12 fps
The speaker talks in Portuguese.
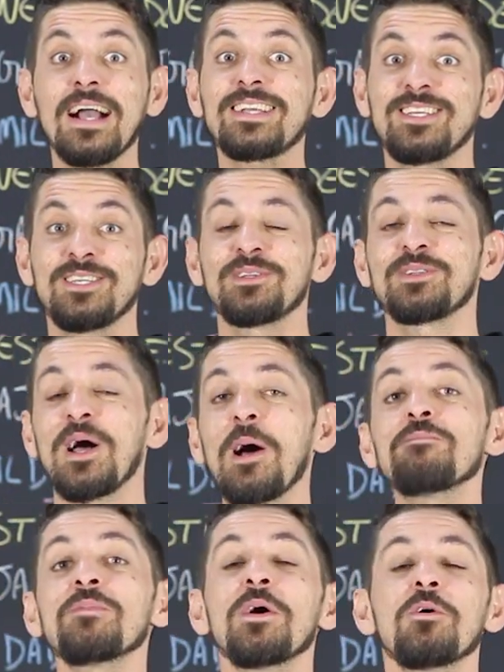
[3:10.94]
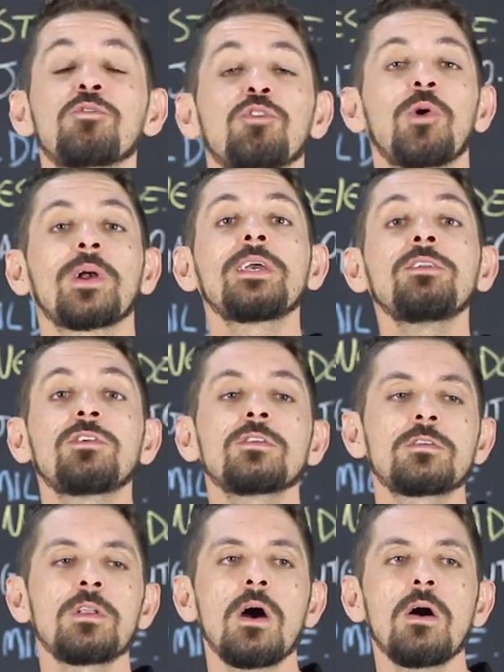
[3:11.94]
aqui, tá? Seu Joaquim
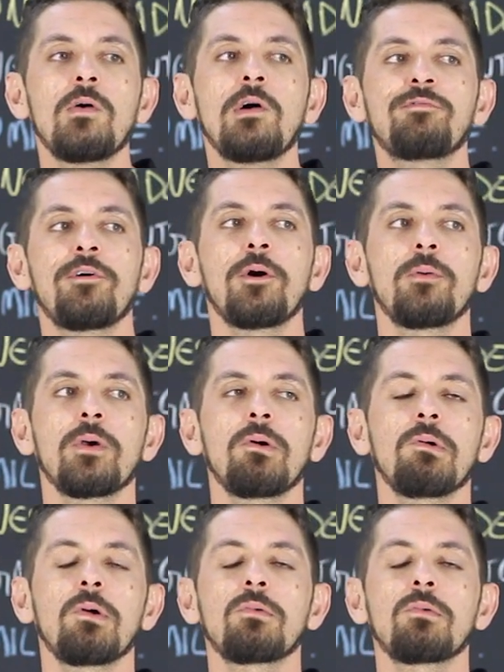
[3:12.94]
diz: Não, Rafael, eu,